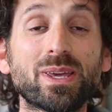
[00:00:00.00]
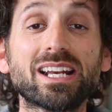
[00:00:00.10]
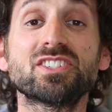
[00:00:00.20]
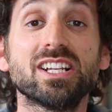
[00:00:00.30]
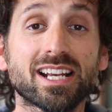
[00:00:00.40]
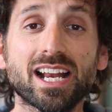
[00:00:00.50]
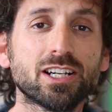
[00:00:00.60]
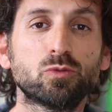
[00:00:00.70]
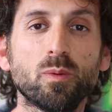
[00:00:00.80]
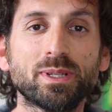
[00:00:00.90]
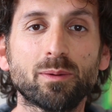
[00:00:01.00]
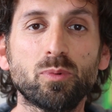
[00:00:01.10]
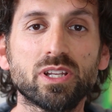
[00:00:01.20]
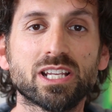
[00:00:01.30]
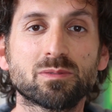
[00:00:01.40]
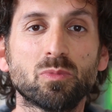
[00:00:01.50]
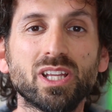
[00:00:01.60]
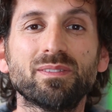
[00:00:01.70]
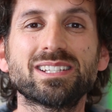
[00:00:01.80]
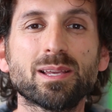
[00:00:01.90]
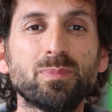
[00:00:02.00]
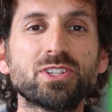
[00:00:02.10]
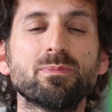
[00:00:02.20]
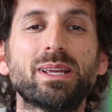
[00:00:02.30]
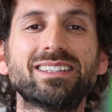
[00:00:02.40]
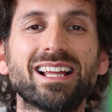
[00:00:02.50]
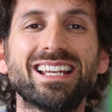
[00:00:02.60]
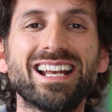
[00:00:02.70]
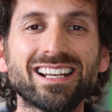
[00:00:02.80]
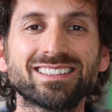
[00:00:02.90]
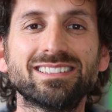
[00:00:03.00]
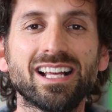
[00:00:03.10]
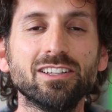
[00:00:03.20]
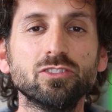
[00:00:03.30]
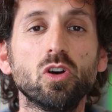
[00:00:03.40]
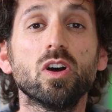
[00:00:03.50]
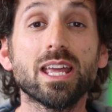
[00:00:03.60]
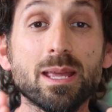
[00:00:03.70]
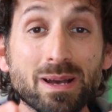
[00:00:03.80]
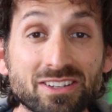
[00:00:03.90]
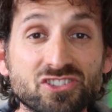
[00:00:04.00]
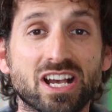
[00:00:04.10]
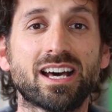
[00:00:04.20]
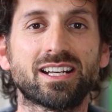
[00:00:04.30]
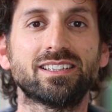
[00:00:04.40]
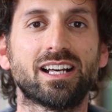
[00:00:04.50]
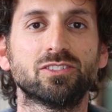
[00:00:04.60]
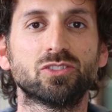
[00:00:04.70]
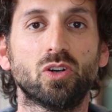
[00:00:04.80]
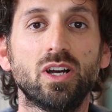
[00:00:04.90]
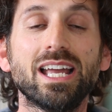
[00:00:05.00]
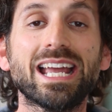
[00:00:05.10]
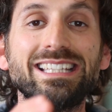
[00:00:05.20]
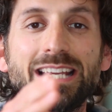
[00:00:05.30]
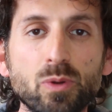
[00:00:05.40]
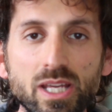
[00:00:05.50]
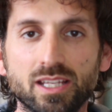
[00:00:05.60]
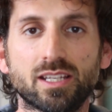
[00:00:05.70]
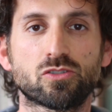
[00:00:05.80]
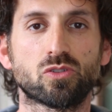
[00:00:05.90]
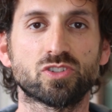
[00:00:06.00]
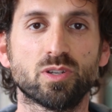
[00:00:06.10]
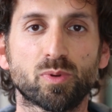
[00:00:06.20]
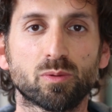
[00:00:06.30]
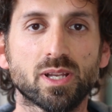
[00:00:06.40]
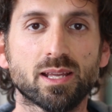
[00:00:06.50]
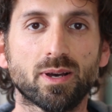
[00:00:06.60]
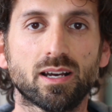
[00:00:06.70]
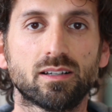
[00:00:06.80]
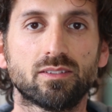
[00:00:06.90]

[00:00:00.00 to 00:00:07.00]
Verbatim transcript: Per accelerare il tuo metabolismo devi semplicemente allenarti tanto e mangiare tanto. Ed è qui che sorge il problema.